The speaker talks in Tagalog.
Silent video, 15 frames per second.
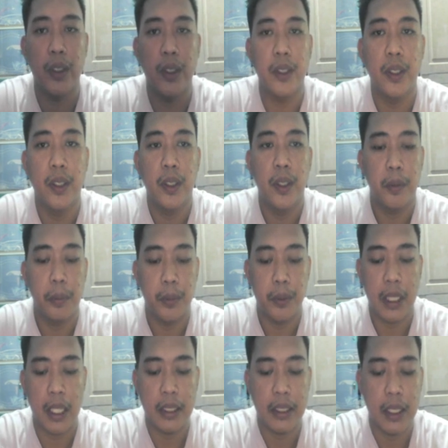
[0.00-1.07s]
yon?
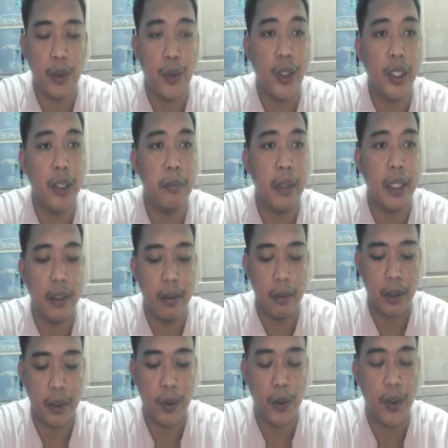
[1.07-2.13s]
Punta ka sa coin, mar-
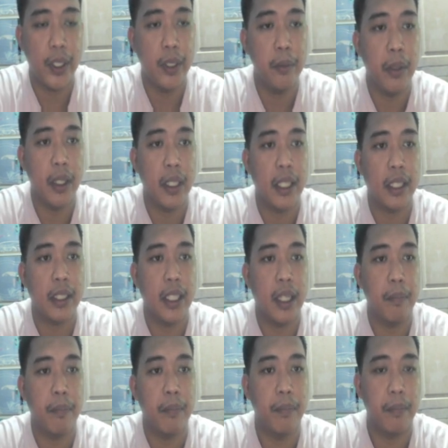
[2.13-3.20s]
coin market
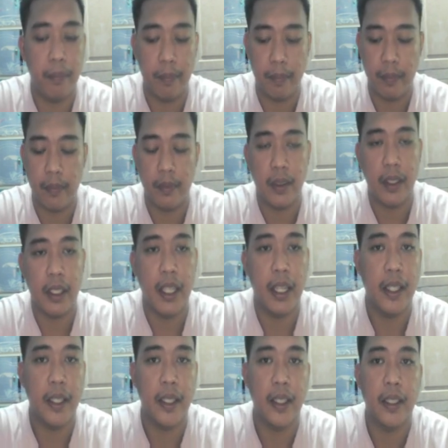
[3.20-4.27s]
cap.
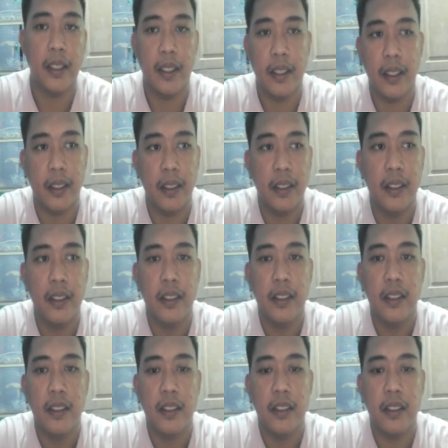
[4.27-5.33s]
Ayan.
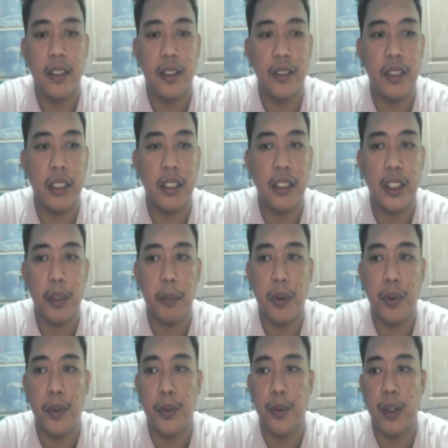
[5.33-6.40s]
Dito natin siya
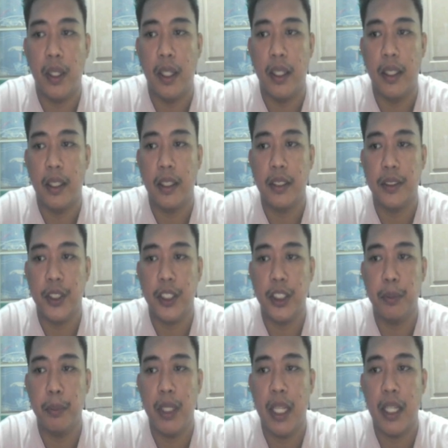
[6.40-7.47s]
makukuha.
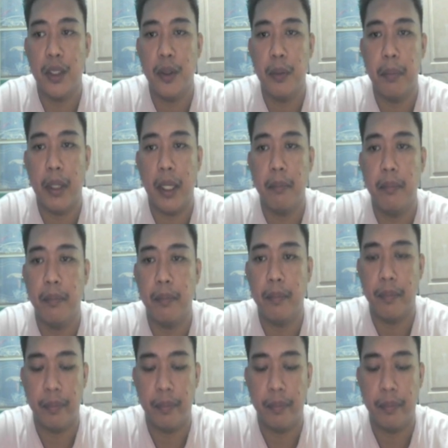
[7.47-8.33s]
Search mo lang yung BEM.